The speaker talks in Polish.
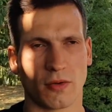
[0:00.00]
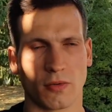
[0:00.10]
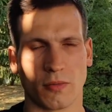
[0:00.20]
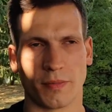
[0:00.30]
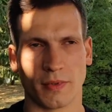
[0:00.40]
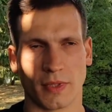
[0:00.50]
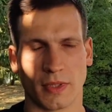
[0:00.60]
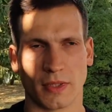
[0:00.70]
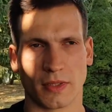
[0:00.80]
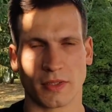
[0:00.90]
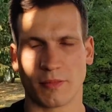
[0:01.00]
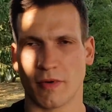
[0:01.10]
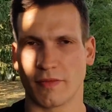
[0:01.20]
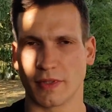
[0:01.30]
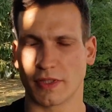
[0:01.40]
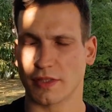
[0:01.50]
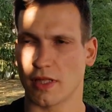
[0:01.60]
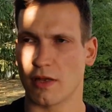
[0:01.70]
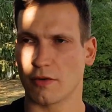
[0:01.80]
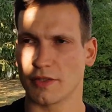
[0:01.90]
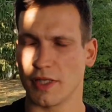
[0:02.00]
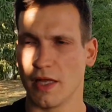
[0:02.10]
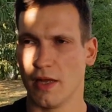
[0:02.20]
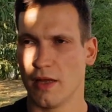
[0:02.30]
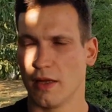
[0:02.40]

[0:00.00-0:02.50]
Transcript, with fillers: chorób e, grzybowych, ze sklerocji,